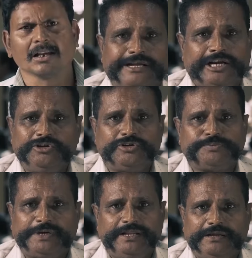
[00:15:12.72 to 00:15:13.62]
सर गन रखते
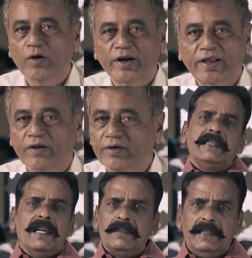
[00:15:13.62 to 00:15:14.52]
हैं डकैती के लिए
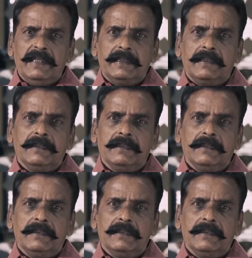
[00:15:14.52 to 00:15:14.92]
कभी नहीं सुना